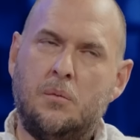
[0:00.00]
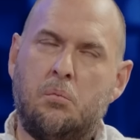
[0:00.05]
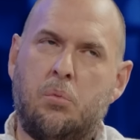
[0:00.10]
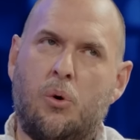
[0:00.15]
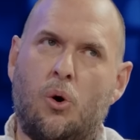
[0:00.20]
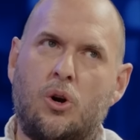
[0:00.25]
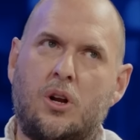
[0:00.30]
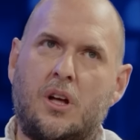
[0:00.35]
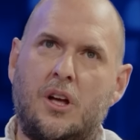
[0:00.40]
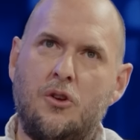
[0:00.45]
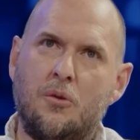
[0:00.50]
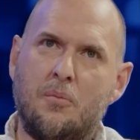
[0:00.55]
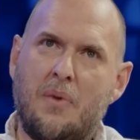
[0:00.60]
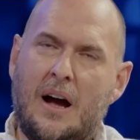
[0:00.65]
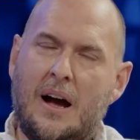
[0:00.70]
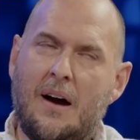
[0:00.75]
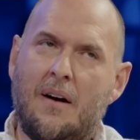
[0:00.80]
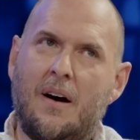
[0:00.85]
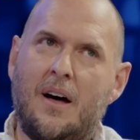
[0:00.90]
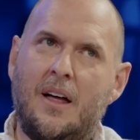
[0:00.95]
Porque yo me
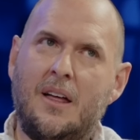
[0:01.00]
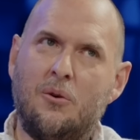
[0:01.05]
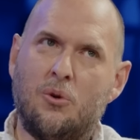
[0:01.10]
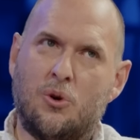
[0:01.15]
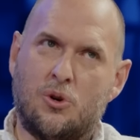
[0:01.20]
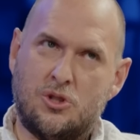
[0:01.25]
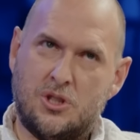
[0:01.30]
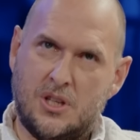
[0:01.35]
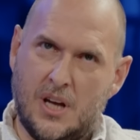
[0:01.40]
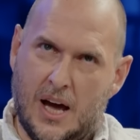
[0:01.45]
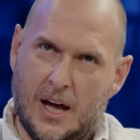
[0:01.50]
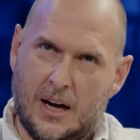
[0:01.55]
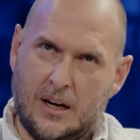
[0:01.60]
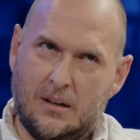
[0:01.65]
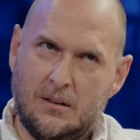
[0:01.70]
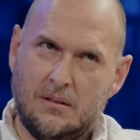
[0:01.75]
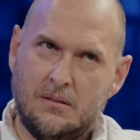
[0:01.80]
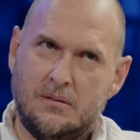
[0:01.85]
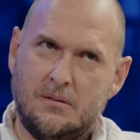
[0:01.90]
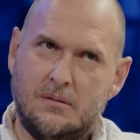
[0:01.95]
acababa de divorciar
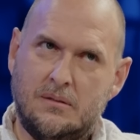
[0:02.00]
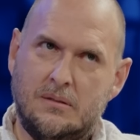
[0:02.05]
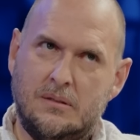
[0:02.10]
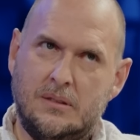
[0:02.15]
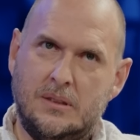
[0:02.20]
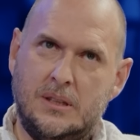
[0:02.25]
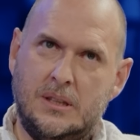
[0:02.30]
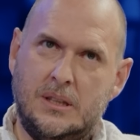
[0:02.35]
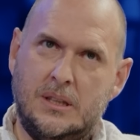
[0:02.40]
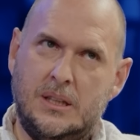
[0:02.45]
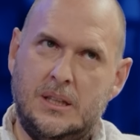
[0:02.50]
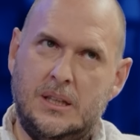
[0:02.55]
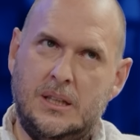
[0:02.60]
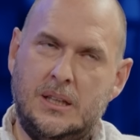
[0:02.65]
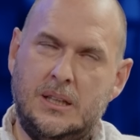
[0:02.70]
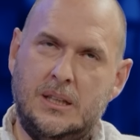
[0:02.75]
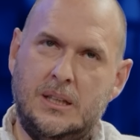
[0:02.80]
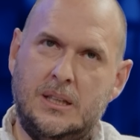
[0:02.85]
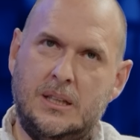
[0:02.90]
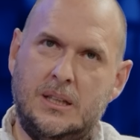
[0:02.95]

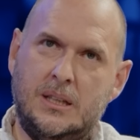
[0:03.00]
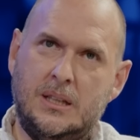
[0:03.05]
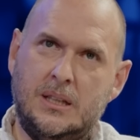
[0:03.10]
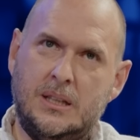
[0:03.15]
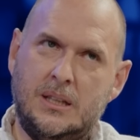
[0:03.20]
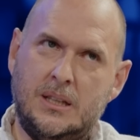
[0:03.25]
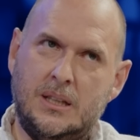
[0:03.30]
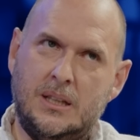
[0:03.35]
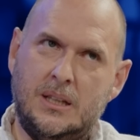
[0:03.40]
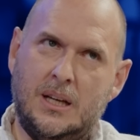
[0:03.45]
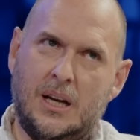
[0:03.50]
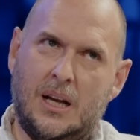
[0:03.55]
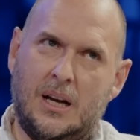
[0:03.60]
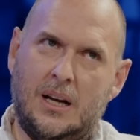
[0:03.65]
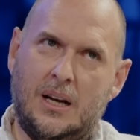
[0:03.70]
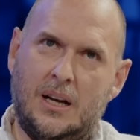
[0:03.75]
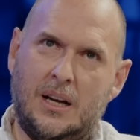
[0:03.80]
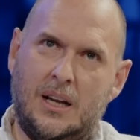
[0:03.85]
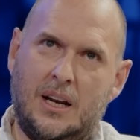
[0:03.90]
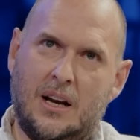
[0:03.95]
y,
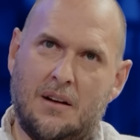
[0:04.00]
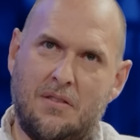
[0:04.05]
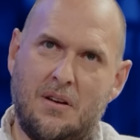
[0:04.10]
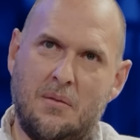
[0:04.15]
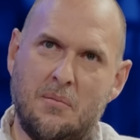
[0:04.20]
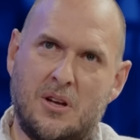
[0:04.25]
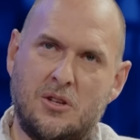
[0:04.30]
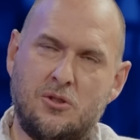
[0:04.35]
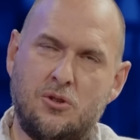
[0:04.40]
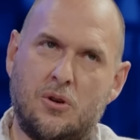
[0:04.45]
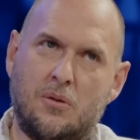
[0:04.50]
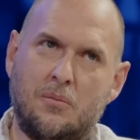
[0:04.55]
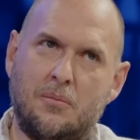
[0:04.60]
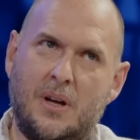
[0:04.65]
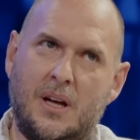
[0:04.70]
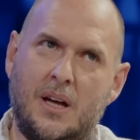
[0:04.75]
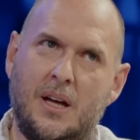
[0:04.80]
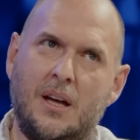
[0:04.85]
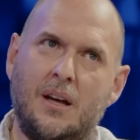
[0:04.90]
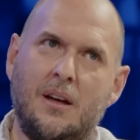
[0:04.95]
la filmación
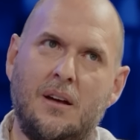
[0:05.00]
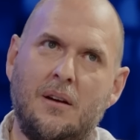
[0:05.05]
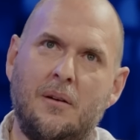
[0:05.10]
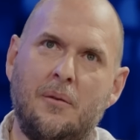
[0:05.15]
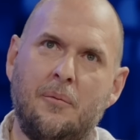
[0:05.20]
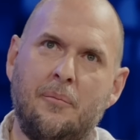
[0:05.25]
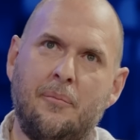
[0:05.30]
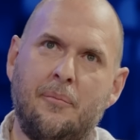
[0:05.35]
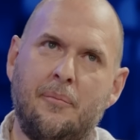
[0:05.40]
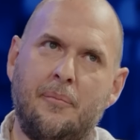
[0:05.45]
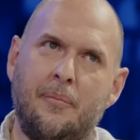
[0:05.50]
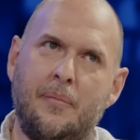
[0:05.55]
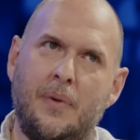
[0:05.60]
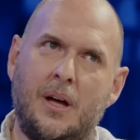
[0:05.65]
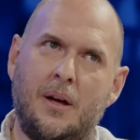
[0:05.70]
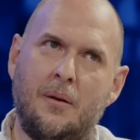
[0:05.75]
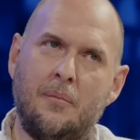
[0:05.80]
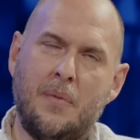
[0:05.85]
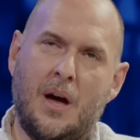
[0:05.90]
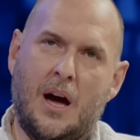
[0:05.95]

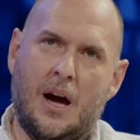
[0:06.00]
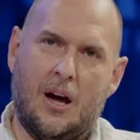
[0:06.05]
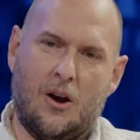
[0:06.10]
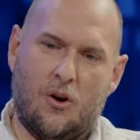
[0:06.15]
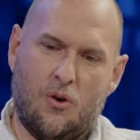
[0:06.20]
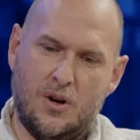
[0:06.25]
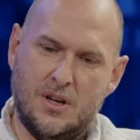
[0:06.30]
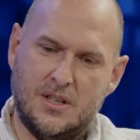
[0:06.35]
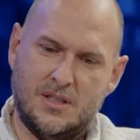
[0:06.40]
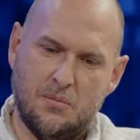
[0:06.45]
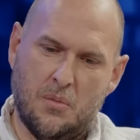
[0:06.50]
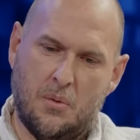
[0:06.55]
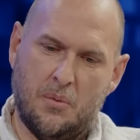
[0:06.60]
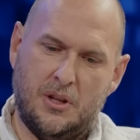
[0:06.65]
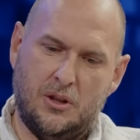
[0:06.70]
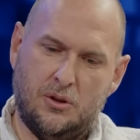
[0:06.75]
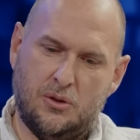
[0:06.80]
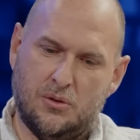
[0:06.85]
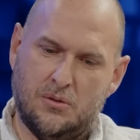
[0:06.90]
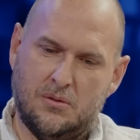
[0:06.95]
me agarró en ese
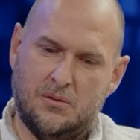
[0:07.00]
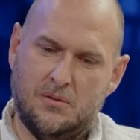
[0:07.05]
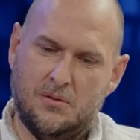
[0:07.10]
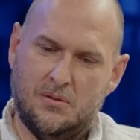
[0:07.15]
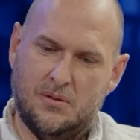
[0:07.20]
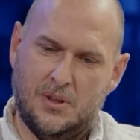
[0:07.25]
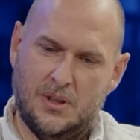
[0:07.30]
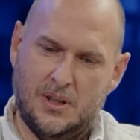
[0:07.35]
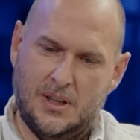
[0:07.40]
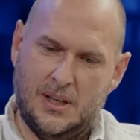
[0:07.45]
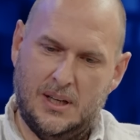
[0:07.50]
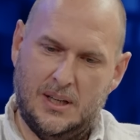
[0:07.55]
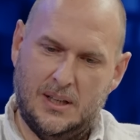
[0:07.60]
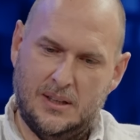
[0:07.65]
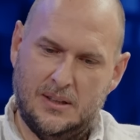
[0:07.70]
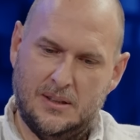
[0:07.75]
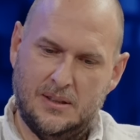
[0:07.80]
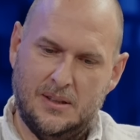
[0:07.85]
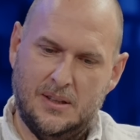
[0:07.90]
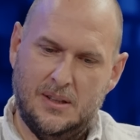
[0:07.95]
momento en,
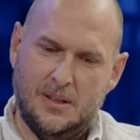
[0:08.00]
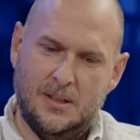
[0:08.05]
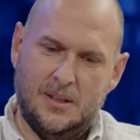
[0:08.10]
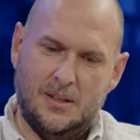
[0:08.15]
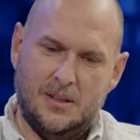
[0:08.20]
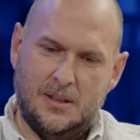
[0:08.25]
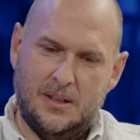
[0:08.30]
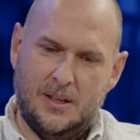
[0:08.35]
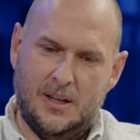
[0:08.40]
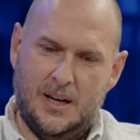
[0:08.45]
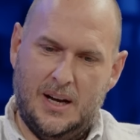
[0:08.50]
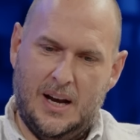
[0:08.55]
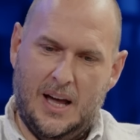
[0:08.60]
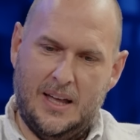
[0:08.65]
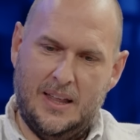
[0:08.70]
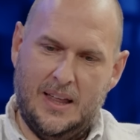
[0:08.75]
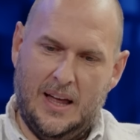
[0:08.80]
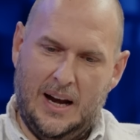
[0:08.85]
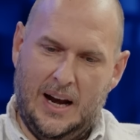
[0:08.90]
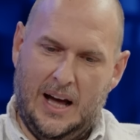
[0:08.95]
el, en la
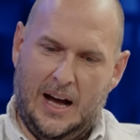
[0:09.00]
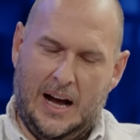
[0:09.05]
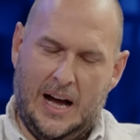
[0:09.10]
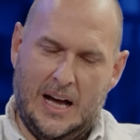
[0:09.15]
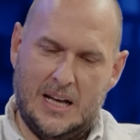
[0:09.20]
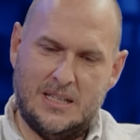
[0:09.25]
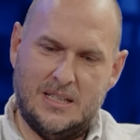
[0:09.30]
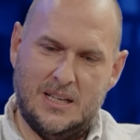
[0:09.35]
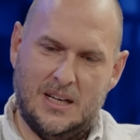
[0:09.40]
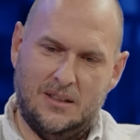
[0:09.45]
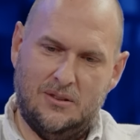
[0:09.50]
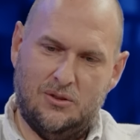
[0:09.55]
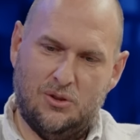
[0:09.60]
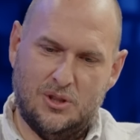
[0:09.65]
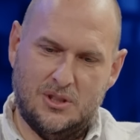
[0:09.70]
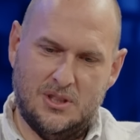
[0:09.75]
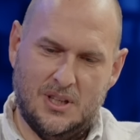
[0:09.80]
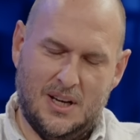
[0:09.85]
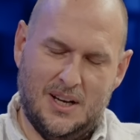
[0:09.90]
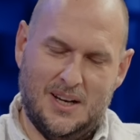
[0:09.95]
ida de la casa, en
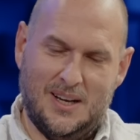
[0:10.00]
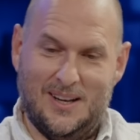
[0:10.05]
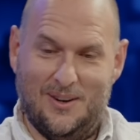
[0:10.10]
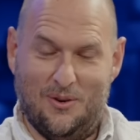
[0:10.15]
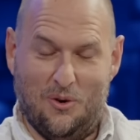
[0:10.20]
toda esa